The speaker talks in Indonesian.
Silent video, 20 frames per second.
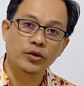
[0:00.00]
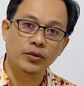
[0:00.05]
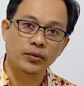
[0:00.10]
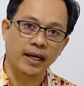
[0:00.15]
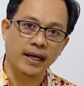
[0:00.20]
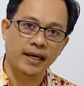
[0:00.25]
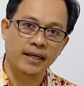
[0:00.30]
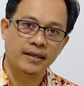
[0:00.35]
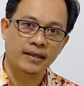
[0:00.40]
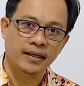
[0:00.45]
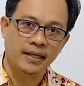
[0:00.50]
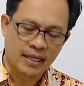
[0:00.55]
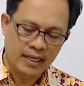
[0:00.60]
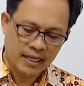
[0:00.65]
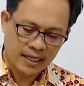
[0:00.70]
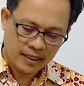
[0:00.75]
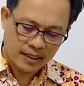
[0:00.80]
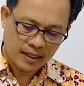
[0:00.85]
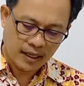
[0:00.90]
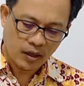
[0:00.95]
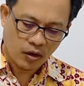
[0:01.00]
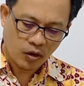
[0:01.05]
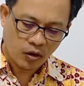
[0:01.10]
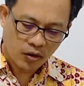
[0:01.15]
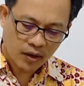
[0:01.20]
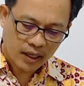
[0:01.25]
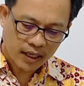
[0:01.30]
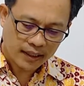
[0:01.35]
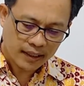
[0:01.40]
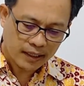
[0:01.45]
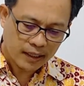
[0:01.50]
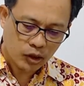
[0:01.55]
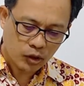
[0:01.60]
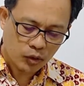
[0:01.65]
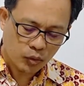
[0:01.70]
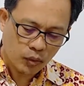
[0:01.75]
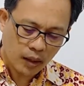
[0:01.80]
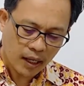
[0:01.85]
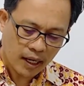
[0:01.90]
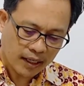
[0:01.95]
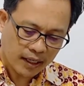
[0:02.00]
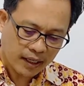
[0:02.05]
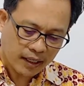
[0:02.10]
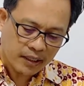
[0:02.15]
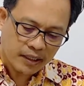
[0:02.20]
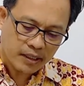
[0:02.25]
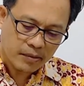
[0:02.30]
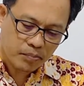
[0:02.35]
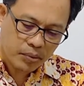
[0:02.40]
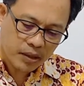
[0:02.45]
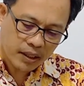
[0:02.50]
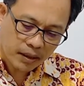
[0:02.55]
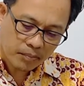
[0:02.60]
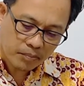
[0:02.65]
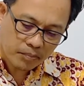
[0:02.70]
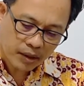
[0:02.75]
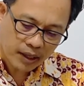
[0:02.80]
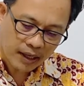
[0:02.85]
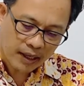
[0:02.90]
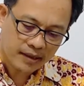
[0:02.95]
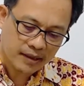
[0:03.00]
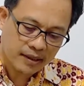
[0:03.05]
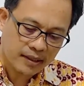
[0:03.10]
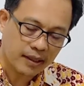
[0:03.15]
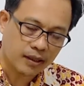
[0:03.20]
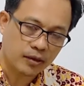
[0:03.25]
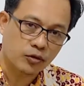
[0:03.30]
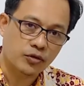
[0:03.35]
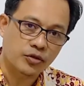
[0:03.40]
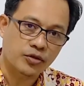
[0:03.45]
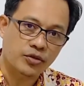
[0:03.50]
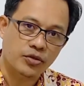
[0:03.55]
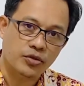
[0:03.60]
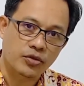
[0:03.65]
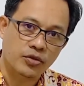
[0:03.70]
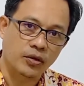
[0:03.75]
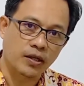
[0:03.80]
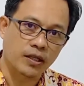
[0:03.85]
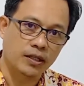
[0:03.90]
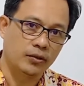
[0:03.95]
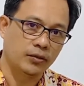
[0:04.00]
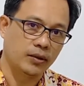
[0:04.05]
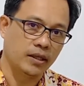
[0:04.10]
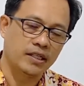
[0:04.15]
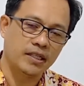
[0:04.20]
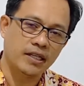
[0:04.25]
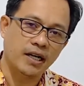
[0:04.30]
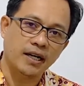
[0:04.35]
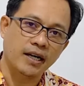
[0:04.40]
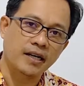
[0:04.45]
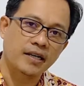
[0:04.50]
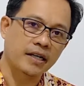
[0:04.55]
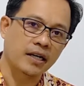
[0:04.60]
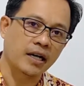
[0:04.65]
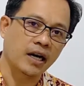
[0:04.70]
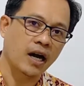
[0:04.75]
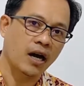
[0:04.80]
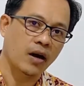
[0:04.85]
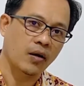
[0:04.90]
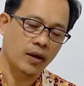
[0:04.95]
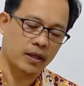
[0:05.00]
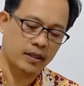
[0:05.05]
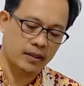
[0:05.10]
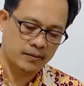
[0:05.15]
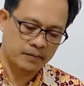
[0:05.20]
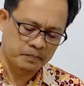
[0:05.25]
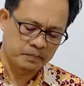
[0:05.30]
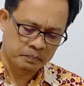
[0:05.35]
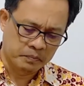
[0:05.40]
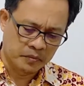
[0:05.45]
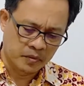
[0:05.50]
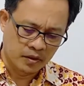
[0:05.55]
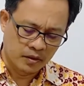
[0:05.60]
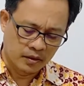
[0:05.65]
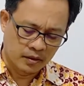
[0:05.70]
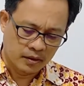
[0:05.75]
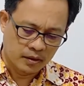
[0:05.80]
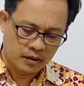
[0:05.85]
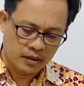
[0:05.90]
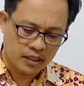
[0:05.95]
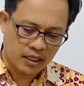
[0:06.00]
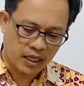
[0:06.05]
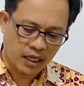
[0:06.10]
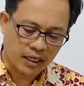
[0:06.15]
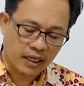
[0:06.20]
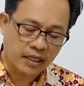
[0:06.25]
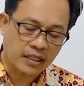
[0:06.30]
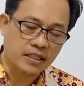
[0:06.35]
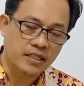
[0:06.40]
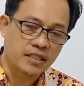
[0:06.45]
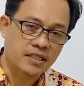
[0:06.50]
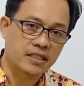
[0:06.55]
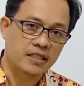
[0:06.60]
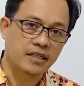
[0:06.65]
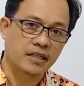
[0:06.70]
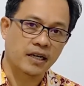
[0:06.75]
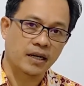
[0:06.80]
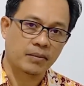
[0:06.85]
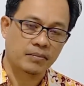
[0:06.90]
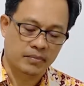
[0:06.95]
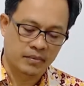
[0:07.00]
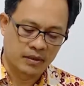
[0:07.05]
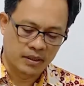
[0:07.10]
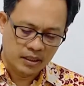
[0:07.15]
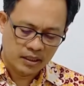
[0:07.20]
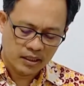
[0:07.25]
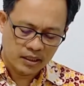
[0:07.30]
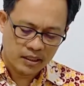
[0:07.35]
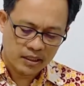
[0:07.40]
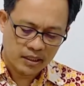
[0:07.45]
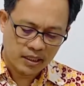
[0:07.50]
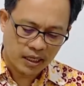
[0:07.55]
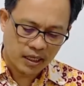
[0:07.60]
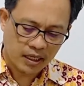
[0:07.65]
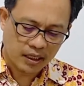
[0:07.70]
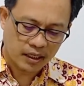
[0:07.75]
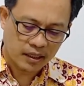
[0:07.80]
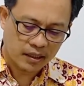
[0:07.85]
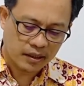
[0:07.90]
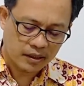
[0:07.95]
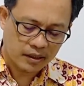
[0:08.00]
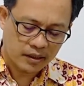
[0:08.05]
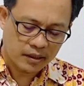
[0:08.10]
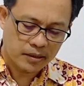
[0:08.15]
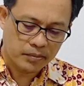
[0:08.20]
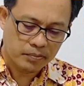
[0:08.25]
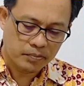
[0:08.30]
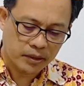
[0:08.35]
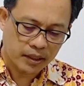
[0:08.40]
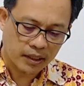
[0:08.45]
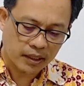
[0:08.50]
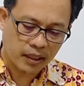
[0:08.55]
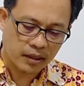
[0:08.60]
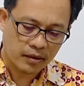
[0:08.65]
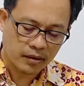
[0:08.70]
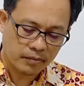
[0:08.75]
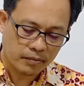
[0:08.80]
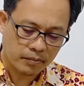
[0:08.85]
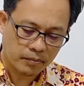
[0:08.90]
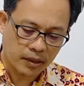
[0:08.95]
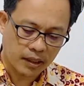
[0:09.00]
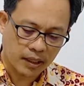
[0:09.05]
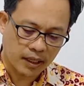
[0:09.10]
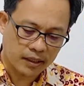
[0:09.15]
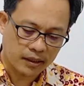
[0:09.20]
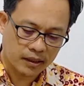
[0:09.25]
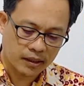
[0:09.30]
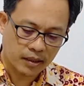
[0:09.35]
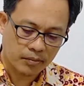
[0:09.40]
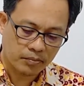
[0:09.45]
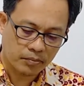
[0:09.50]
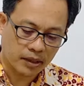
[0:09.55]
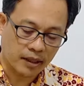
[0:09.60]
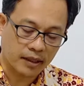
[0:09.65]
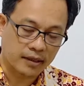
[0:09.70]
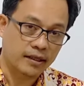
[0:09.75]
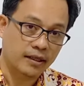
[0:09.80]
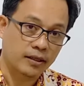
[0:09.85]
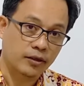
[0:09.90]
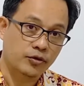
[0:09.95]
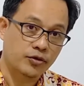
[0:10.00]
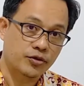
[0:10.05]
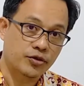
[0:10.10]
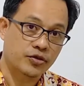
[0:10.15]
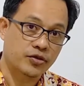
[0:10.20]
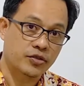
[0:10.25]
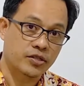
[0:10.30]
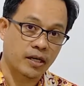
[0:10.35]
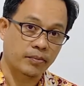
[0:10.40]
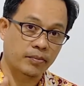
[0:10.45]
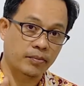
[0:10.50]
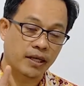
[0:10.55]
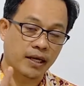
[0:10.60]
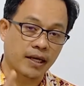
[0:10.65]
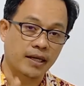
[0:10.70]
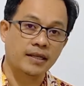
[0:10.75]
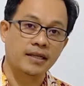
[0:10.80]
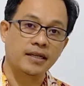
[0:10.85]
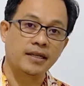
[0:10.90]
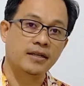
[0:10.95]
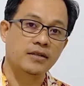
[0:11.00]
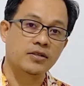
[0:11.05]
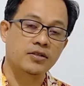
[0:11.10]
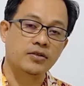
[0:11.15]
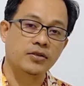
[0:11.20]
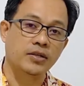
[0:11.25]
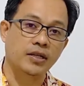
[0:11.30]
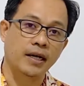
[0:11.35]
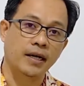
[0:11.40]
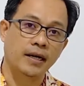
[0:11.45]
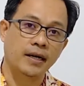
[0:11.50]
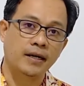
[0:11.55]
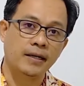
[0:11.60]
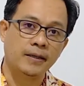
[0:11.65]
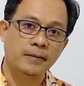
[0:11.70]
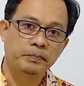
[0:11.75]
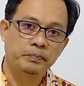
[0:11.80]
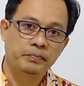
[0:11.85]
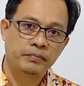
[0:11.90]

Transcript: Tuhan, dan orang itu akan diberikan perhatian khusus oleh Tuhan. Dia akan dirawat, dia akan disiram, dia akan diberikan perhatian-perhatian khusus dan perhatikan saudara